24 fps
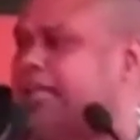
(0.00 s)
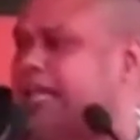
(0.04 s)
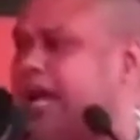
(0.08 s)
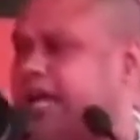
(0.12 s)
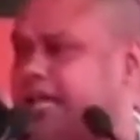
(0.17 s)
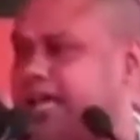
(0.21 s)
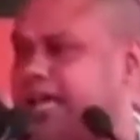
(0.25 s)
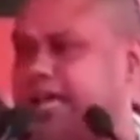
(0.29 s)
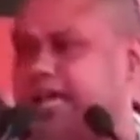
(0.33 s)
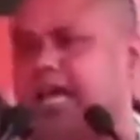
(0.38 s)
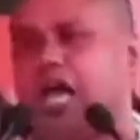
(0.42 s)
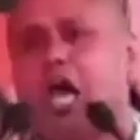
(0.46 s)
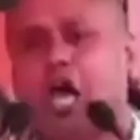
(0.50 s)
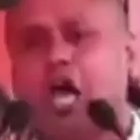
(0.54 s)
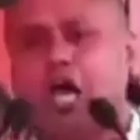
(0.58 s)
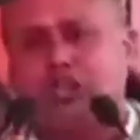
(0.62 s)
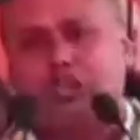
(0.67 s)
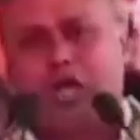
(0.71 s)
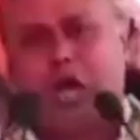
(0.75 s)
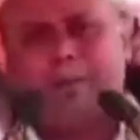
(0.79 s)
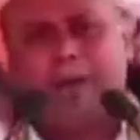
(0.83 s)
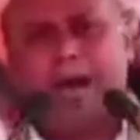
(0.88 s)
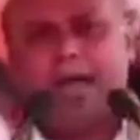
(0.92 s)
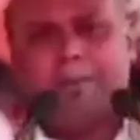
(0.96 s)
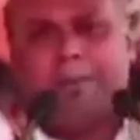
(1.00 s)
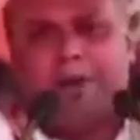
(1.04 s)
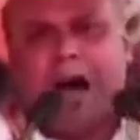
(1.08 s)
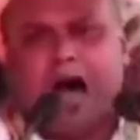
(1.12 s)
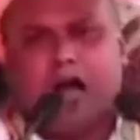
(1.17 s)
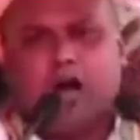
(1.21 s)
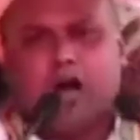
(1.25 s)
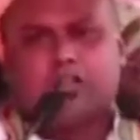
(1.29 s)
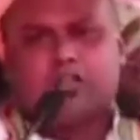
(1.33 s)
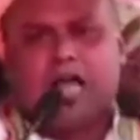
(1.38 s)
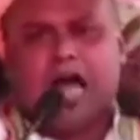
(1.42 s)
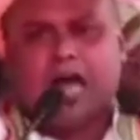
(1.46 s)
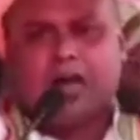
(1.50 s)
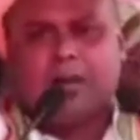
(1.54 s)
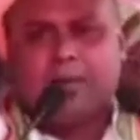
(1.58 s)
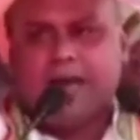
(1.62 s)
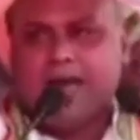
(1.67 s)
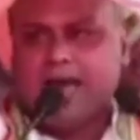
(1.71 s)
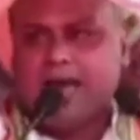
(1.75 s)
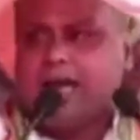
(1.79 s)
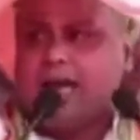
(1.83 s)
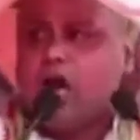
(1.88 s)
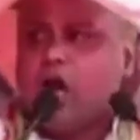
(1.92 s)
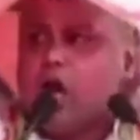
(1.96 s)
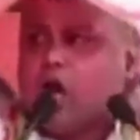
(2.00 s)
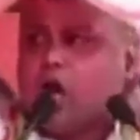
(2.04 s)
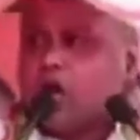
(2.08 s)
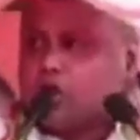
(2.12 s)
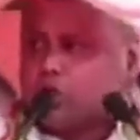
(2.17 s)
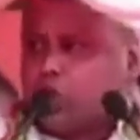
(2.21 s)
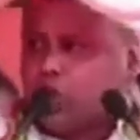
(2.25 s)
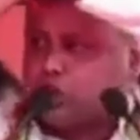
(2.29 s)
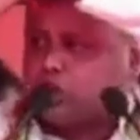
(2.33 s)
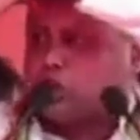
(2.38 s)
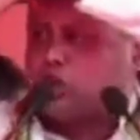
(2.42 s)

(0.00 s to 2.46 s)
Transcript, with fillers: থাকে সবাই ভালো থাকবেন সুস্থ